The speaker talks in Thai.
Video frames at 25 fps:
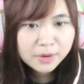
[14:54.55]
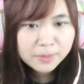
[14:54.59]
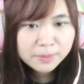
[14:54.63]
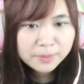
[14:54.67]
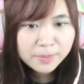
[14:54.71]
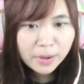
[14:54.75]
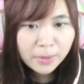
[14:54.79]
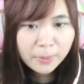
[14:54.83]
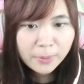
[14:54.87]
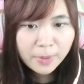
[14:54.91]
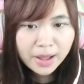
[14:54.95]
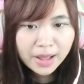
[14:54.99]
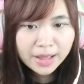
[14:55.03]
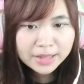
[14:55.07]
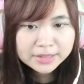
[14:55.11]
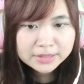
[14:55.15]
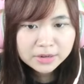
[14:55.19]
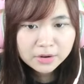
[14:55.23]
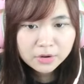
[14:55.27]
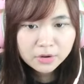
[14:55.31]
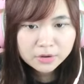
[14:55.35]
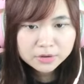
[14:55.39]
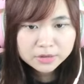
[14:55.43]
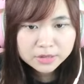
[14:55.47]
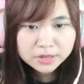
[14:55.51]
แปล ลว่าจาก
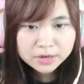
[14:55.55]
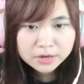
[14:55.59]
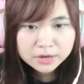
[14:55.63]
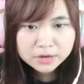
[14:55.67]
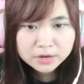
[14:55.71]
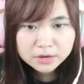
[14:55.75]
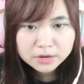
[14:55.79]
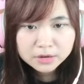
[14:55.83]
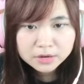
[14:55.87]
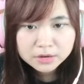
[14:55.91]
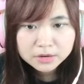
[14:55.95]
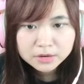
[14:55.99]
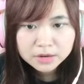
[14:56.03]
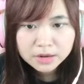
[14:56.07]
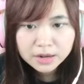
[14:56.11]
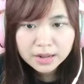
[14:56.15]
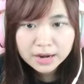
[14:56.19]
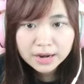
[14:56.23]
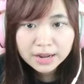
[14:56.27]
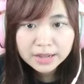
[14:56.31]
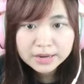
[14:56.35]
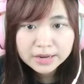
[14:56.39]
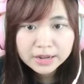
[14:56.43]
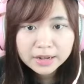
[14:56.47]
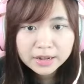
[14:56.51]
กล่องที่หนึ่งอะ
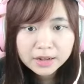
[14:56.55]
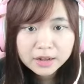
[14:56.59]
ไรเนี่ย